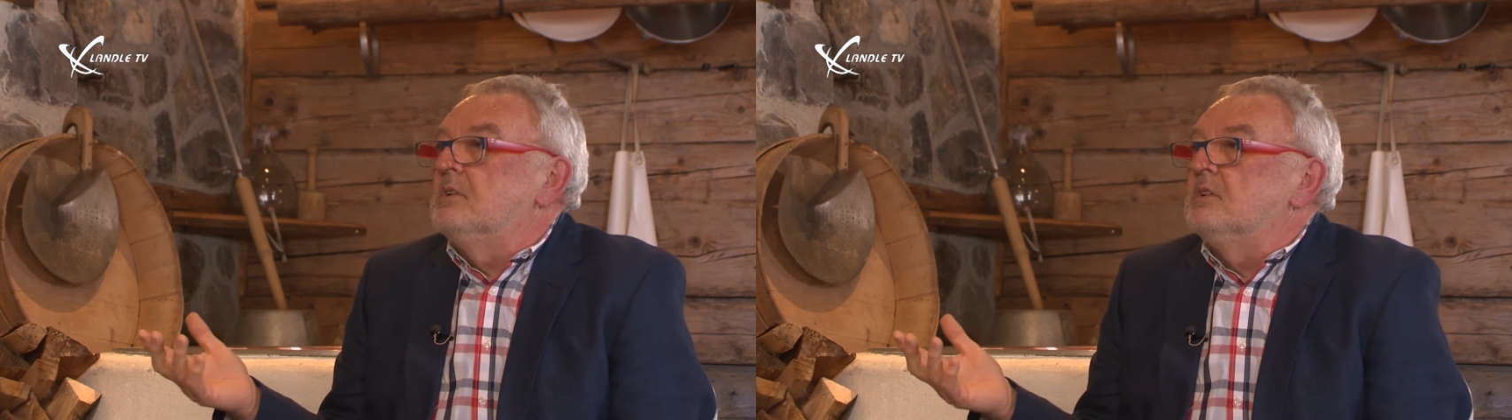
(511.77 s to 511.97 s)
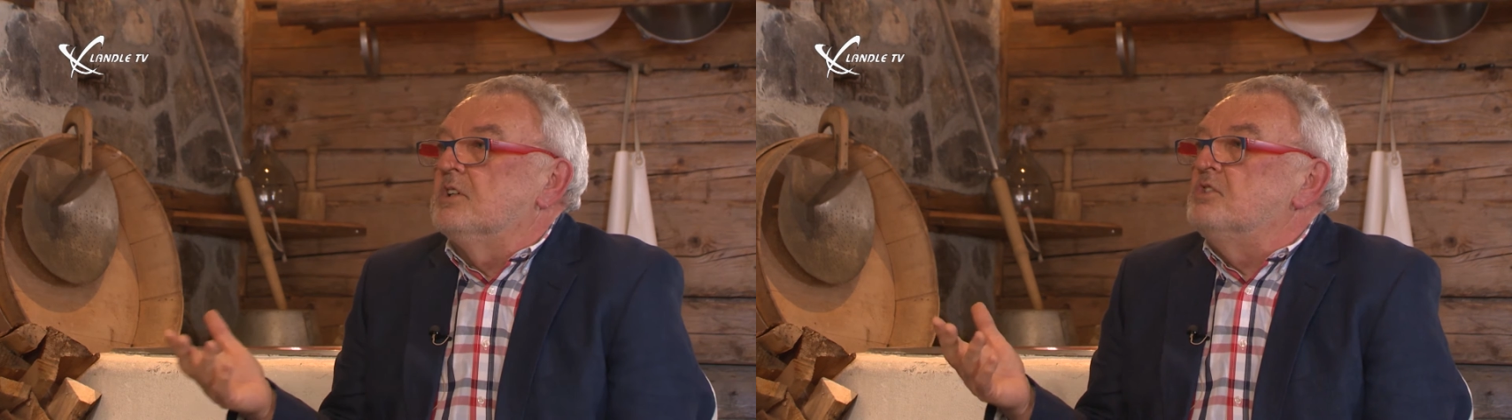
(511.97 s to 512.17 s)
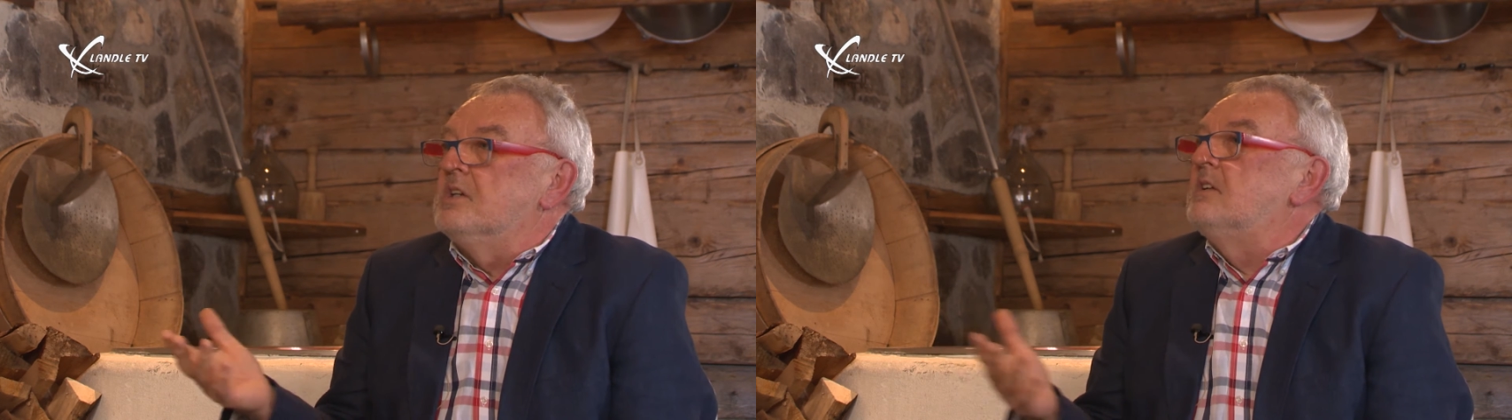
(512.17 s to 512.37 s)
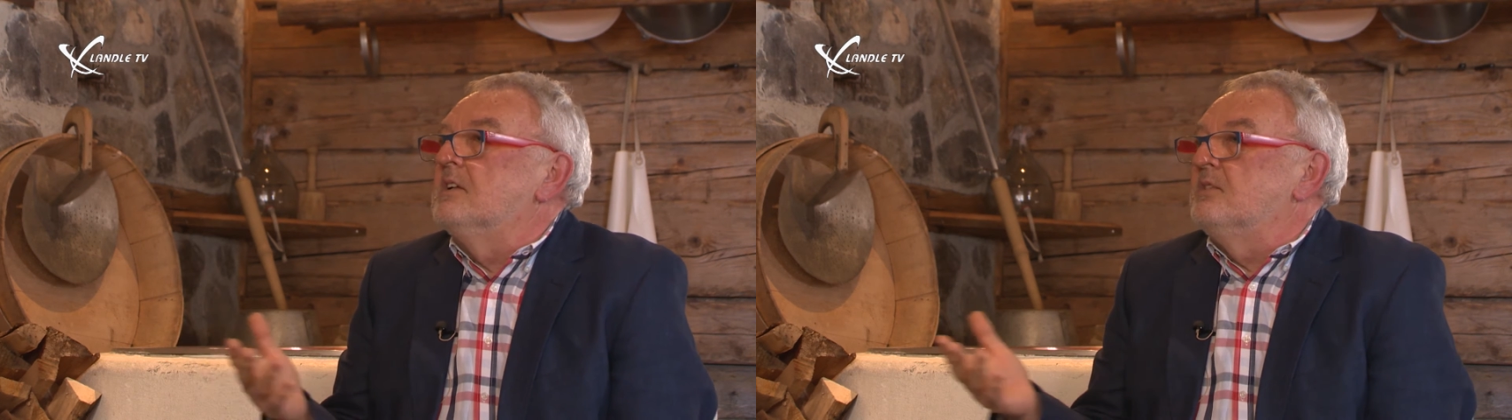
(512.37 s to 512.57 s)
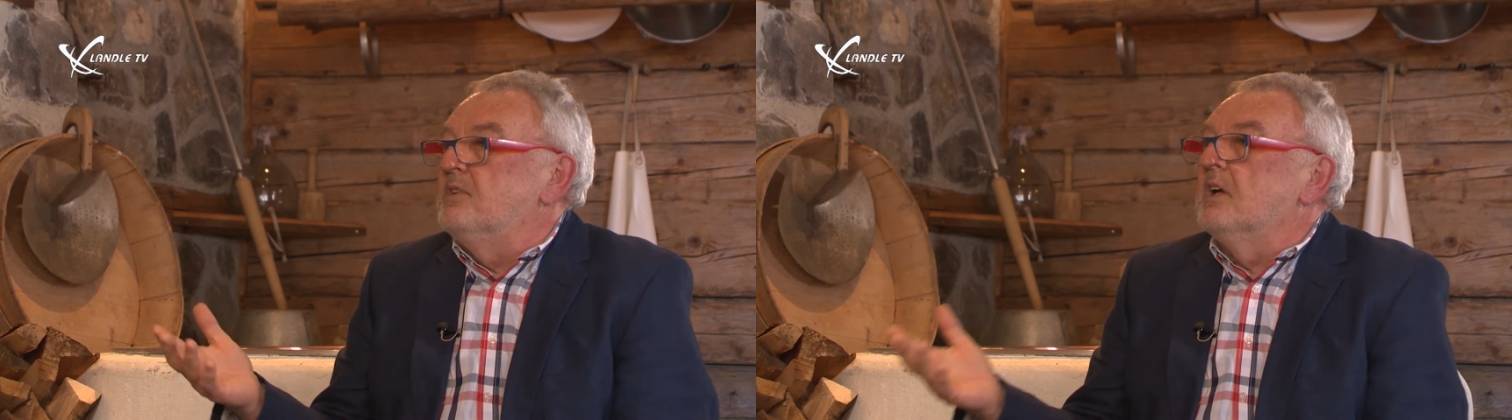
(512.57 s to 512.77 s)
das Geschick
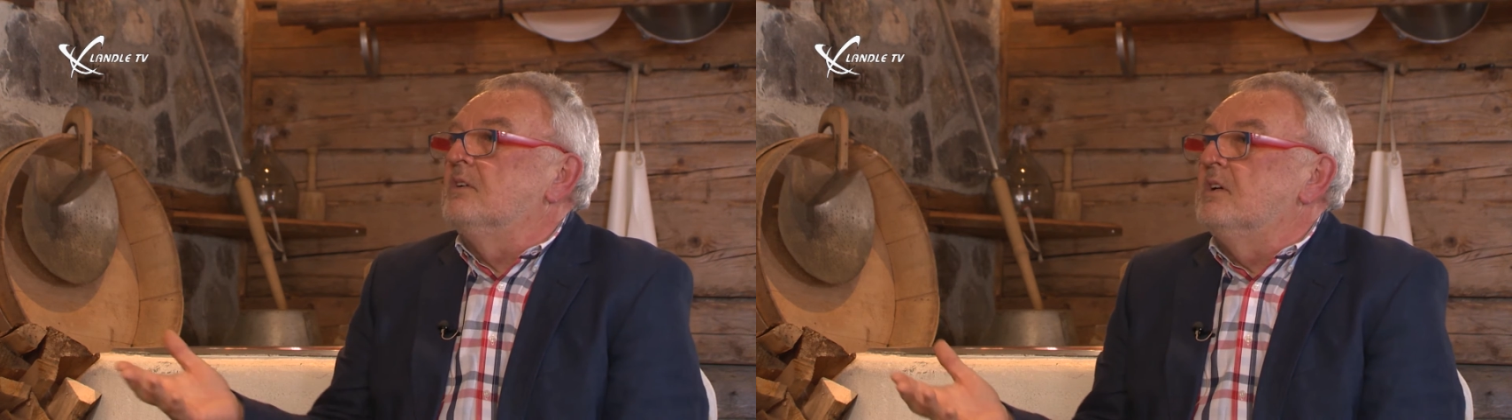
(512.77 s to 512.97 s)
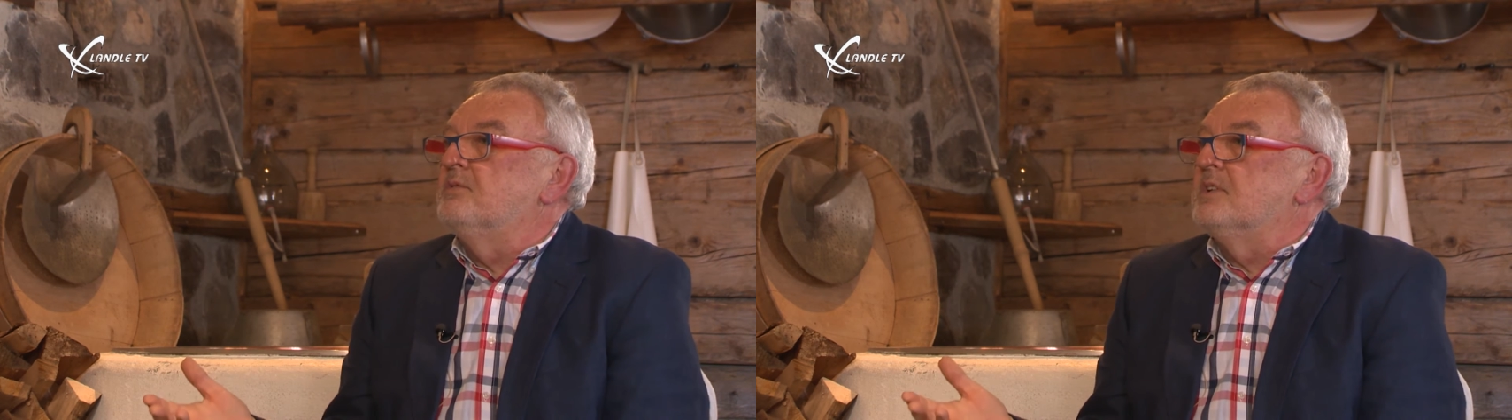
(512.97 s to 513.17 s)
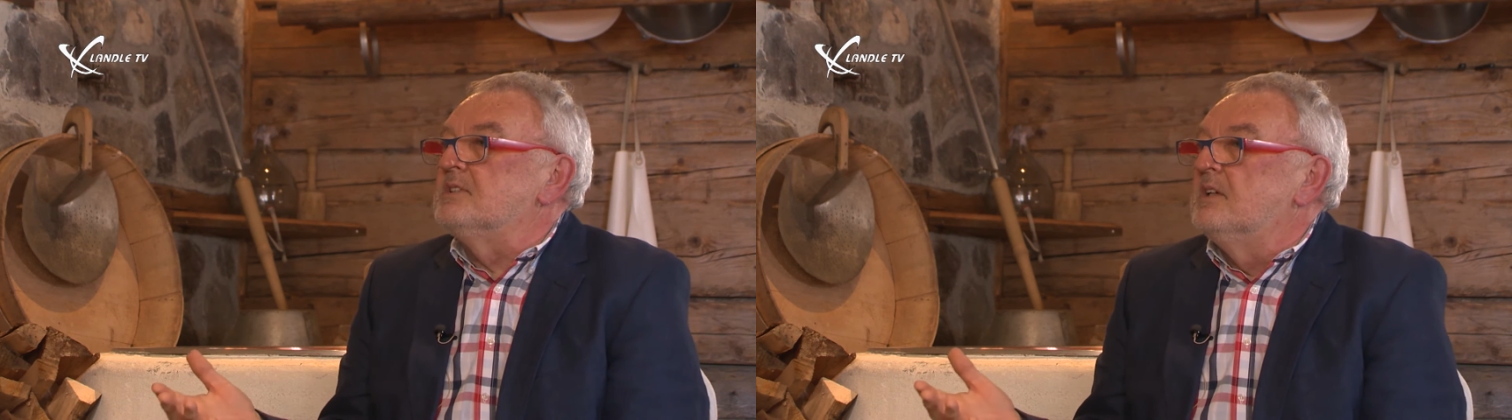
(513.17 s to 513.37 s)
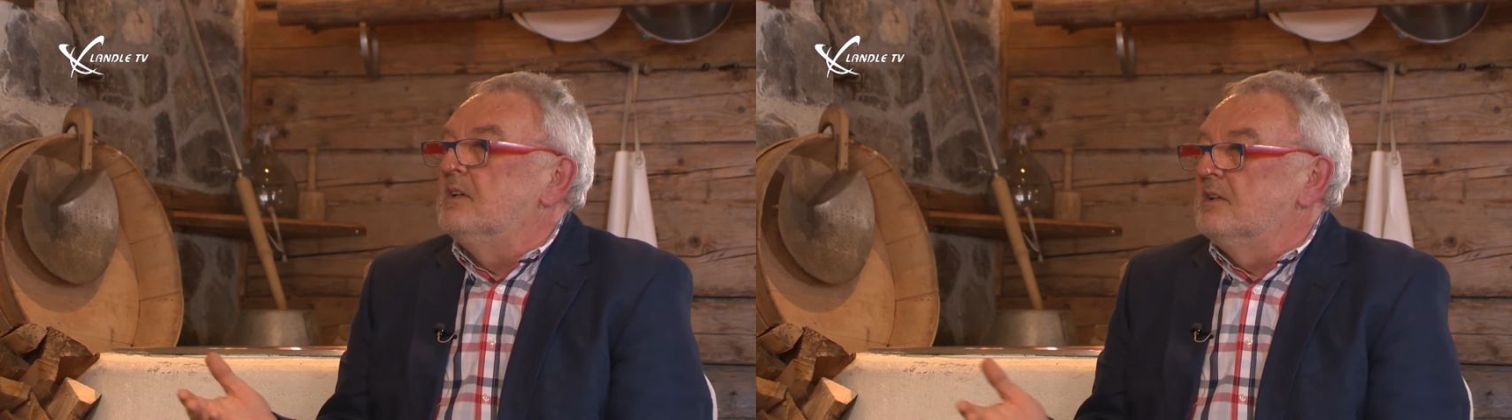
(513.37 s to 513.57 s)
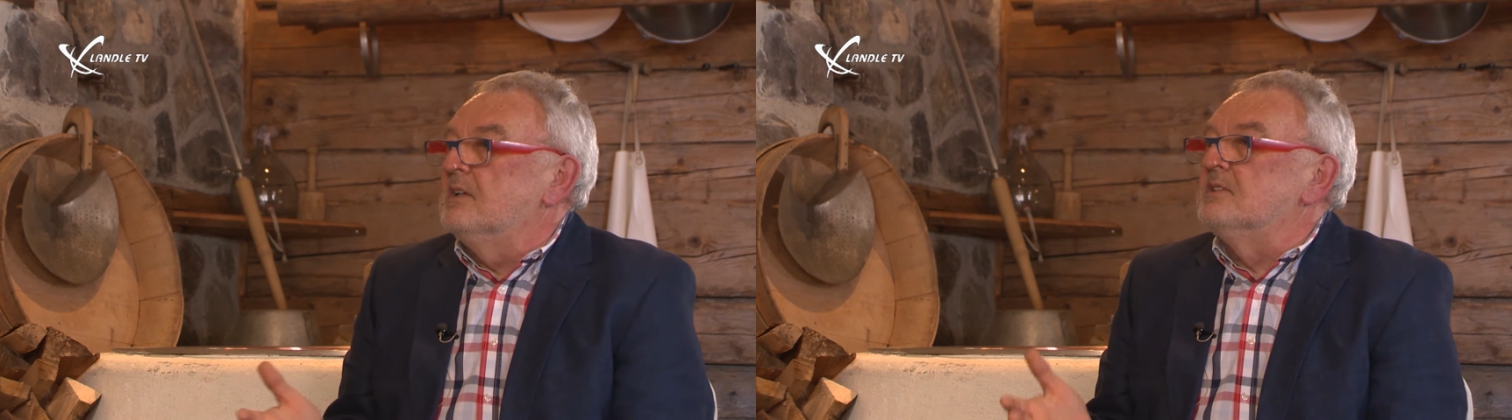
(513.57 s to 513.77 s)
des Verkäufers,
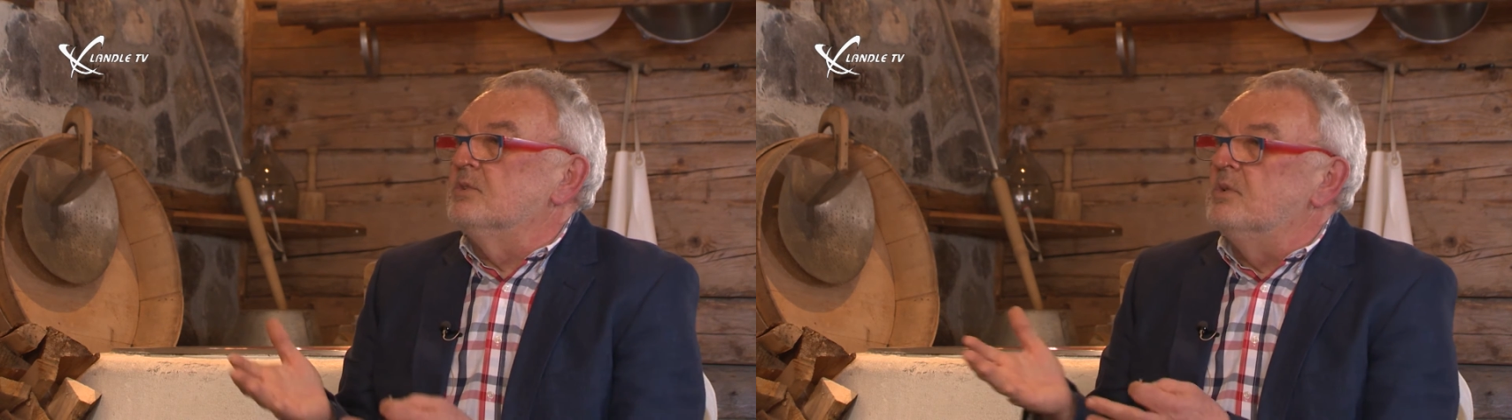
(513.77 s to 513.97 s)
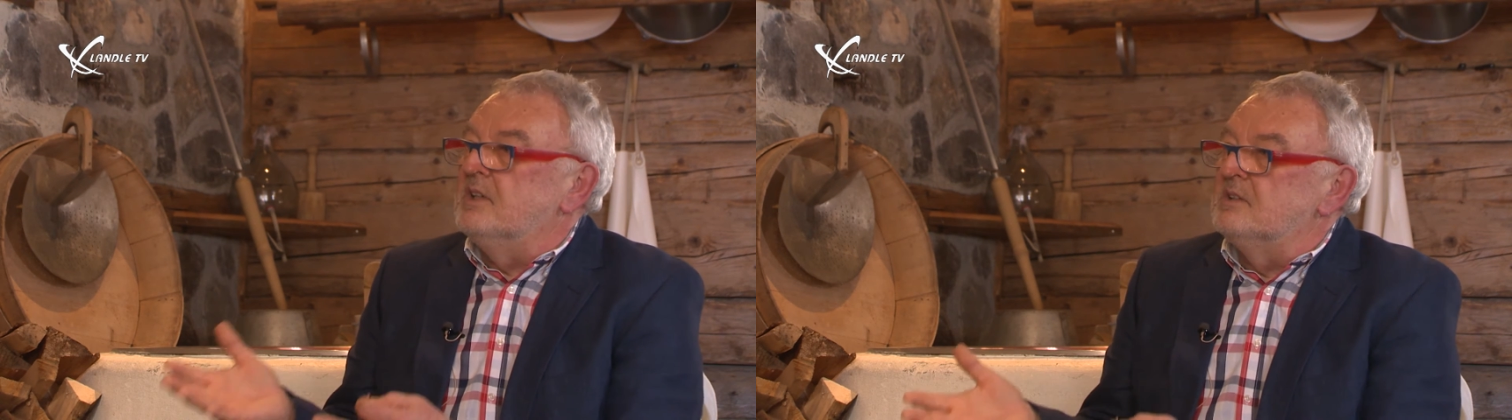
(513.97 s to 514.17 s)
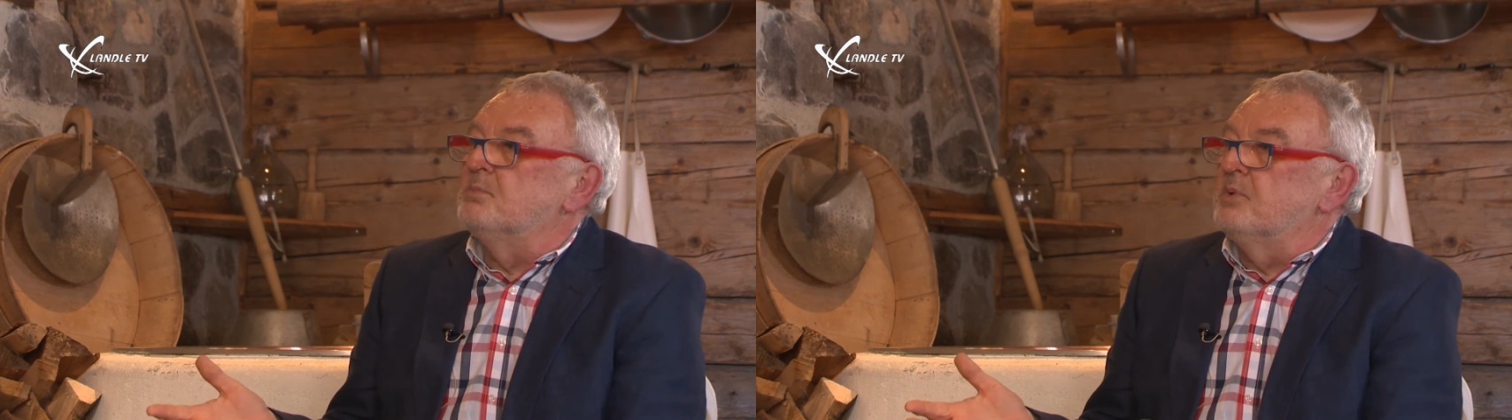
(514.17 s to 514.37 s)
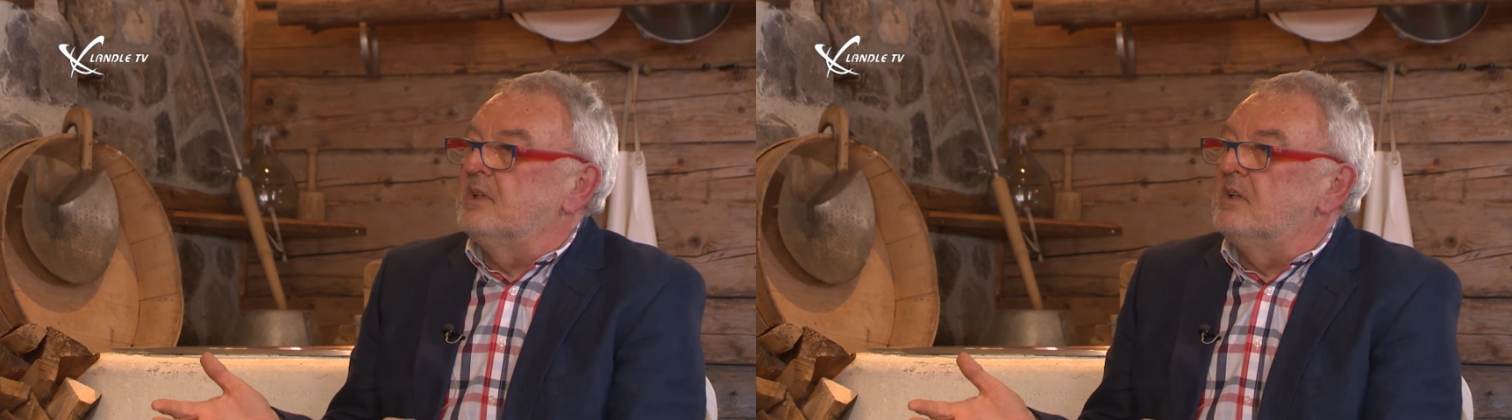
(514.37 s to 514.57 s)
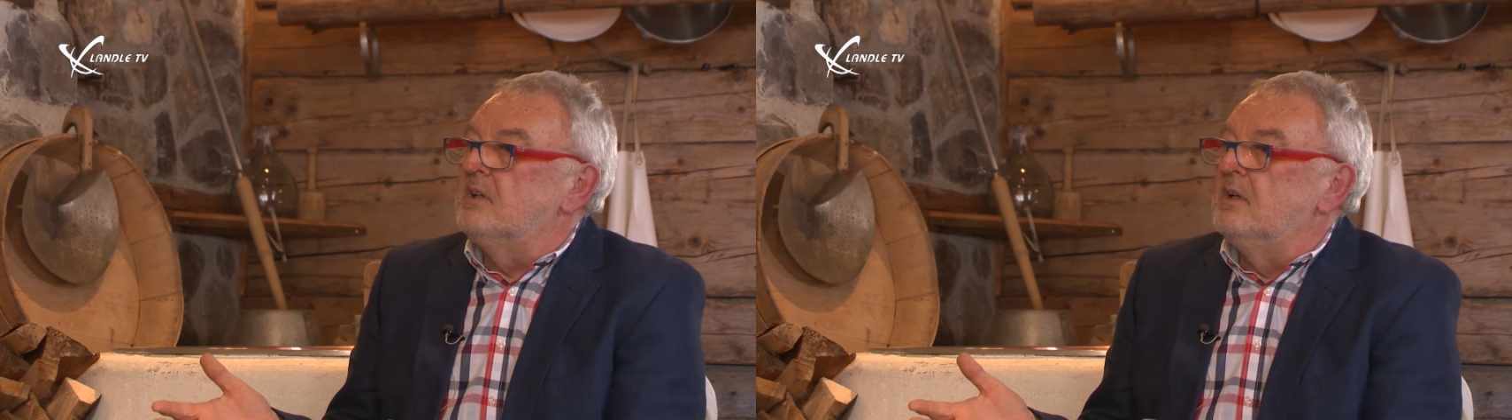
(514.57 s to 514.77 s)
das so
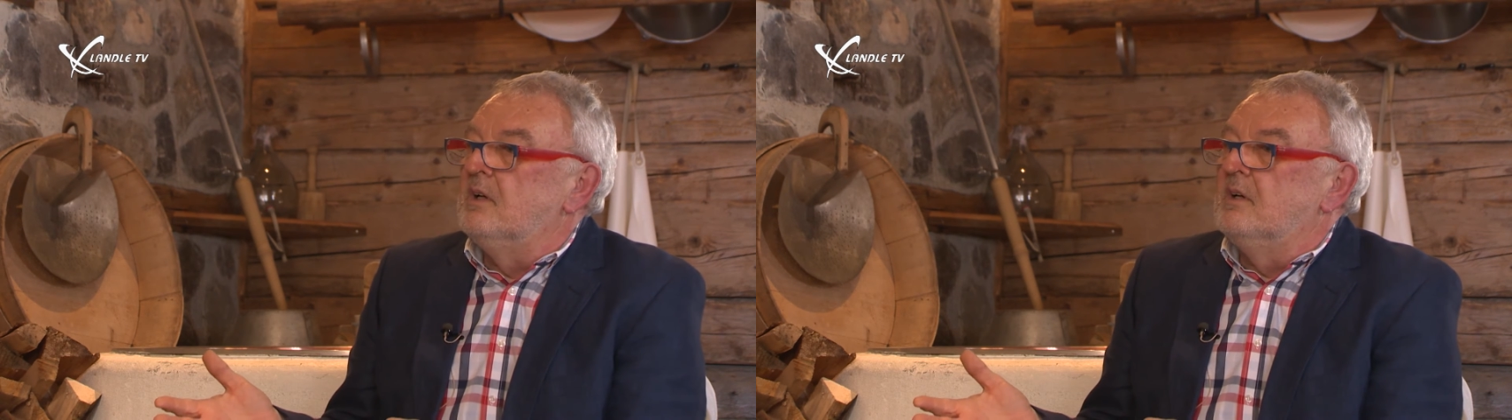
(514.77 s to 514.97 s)
hinzubringen,